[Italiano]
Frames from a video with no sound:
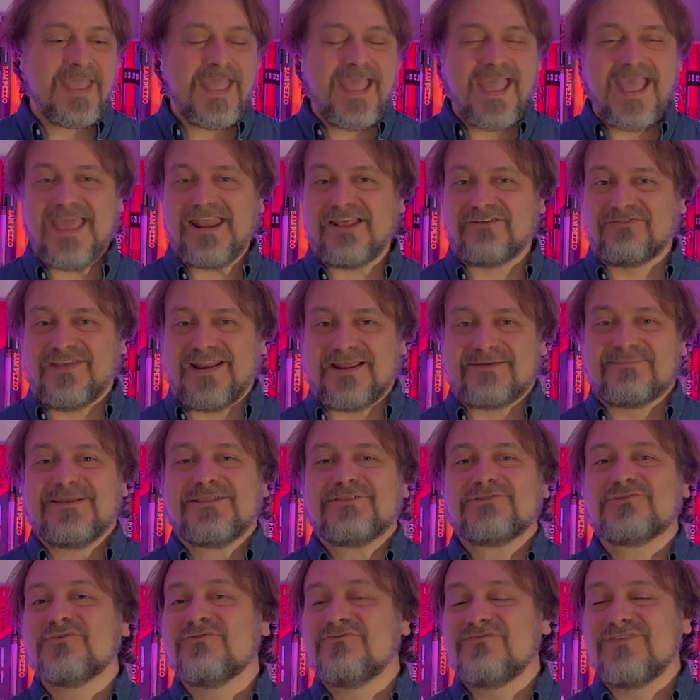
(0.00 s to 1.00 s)
era
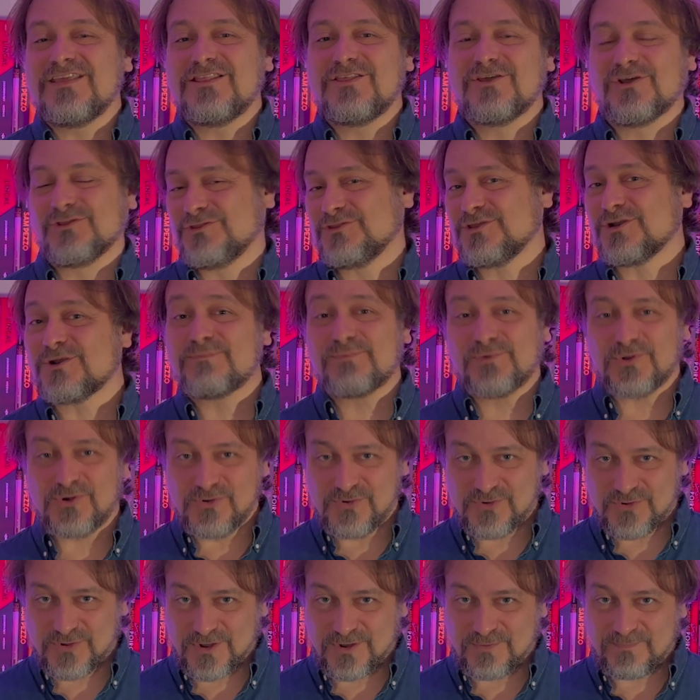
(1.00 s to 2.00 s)
veramente un video troppo
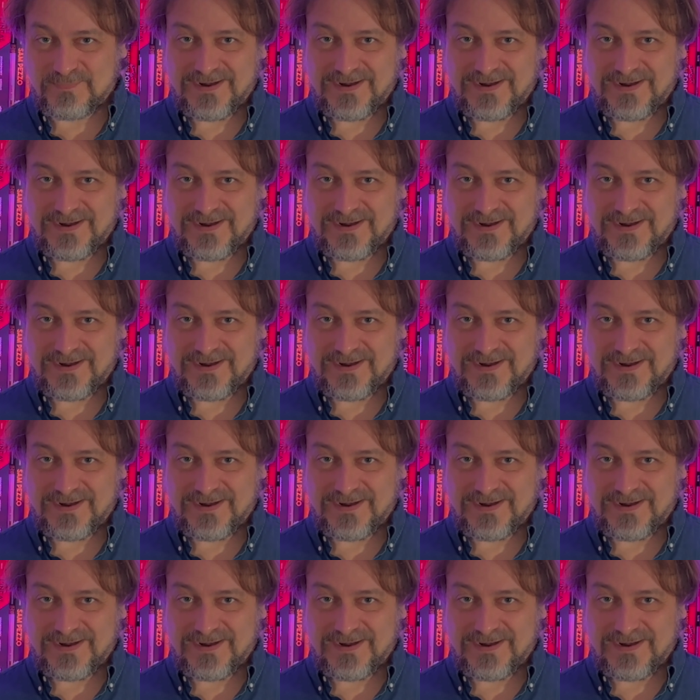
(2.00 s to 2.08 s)
lungo